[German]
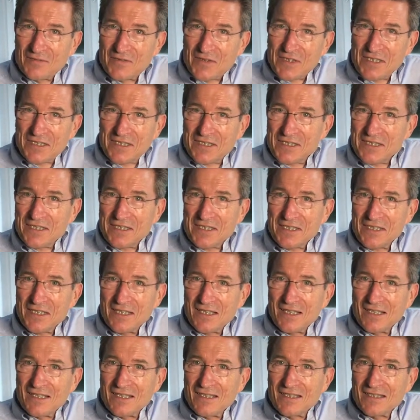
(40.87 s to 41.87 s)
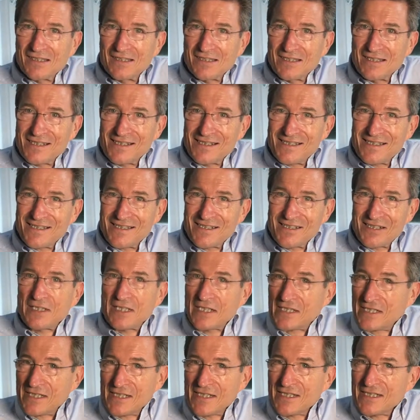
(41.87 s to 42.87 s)
wichtig ist äh, ist,
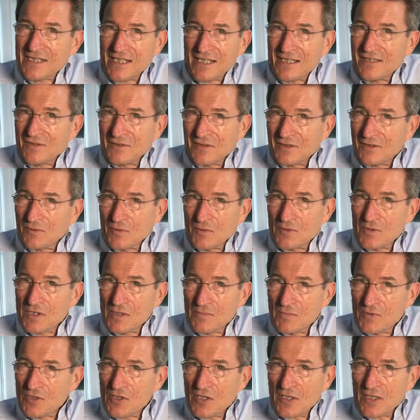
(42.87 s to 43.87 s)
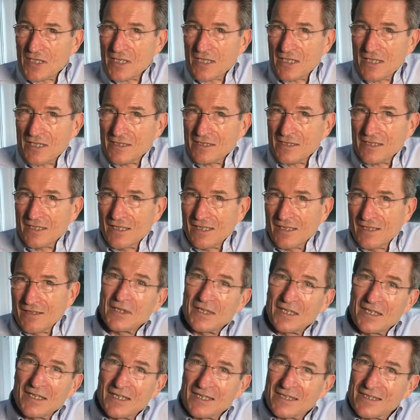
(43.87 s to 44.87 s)
das ist eine große Besonderheit.
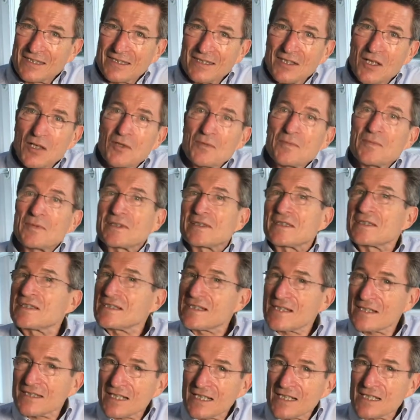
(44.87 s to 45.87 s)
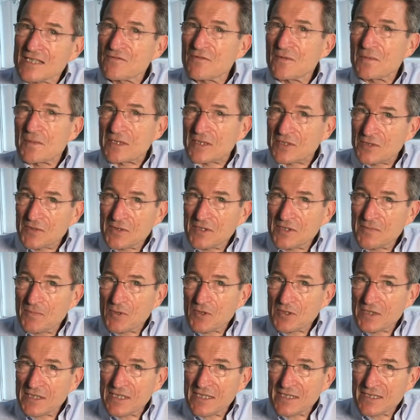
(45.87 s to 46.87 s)
Ich glaube, dieser
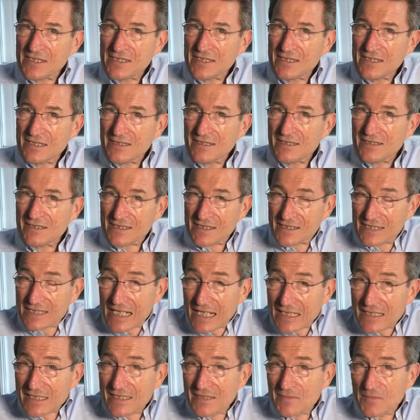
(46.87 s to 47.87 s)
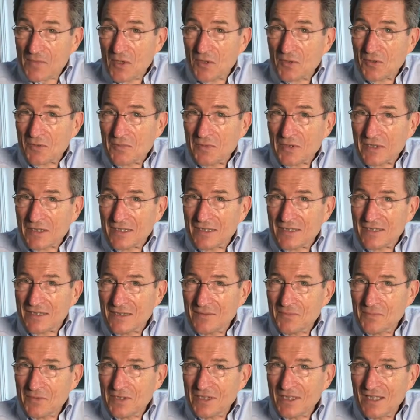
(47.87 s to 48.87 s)
Transformationsprozess, den das Land im Augenblick
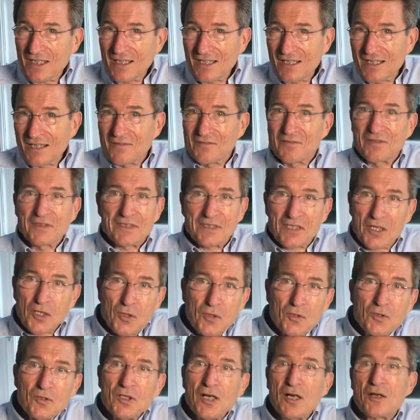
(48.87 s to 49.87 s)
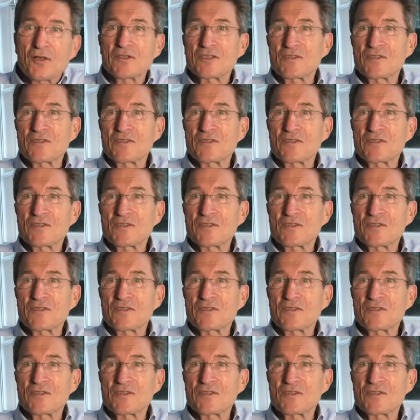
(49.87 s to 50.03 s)
erlebt, wird auch